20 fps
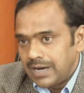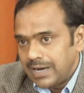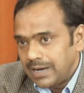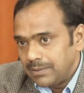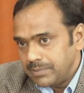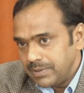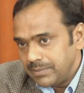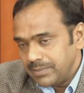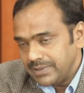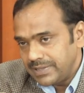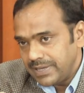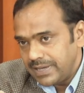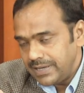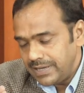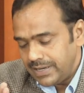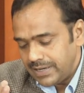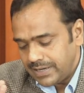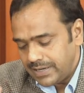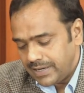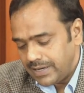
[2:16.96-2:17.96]
आप ये
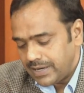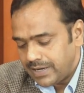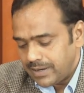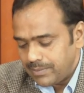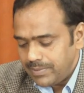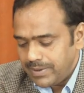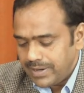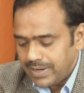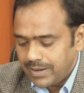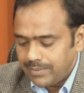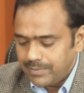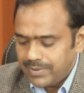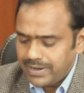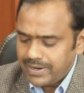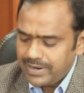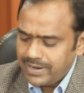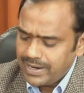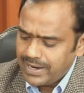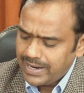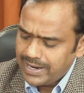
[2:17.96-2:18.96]
बताइए कि अभी
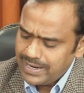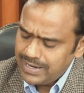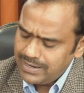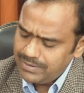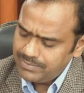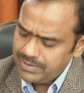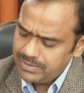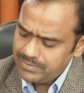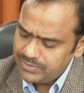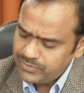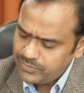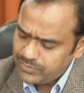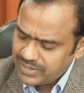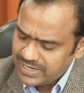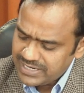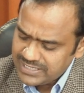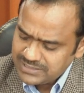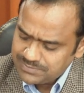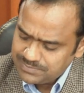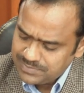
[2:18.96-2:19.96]
हमारी हाल ही में जो
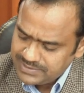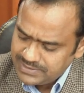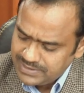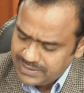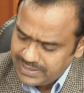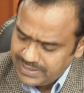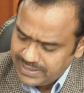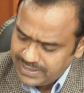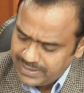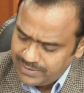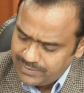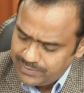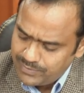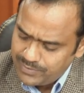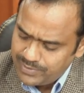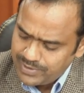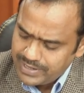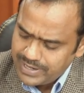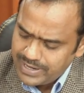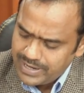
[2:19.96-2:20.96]
राष्ट्रपति है
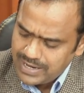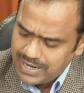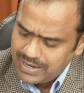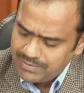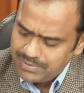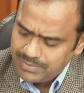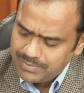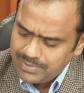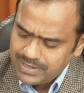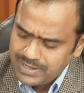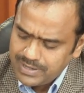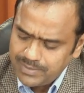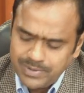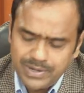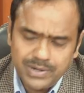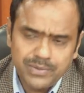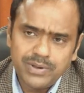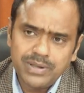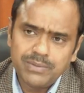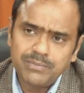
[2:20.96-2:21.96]
उनके अलावा भी
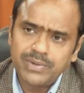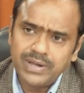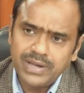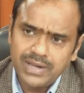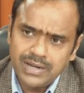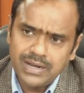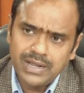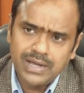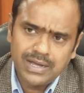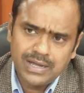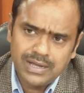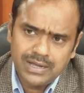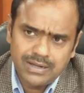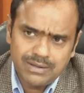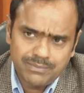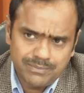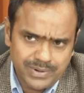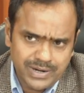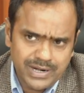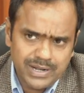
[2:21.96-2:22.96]
कभी कोई महिला
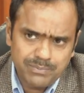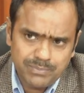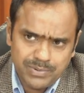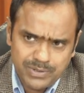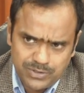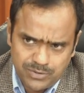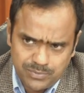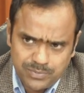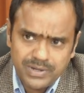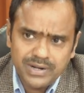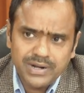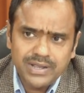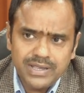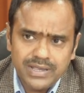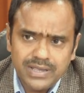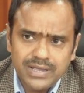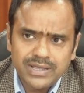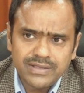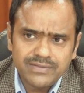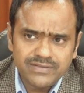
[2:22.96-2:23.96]
बड़े पदों पर
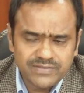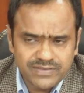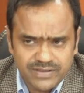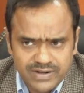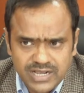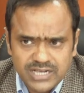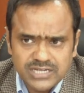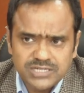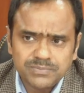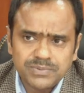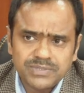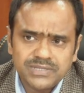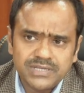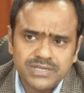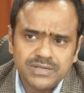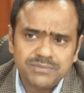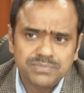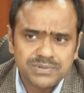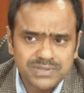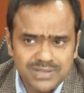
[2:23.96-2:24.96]
रही है जैसे
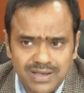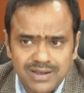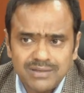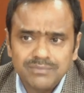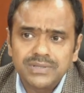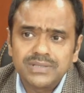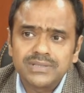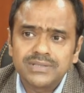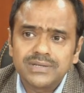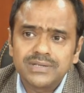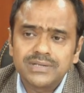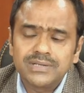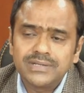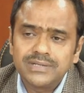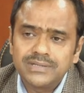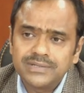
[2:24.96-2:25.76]
राष्ट्रपति प्रधानमंत्री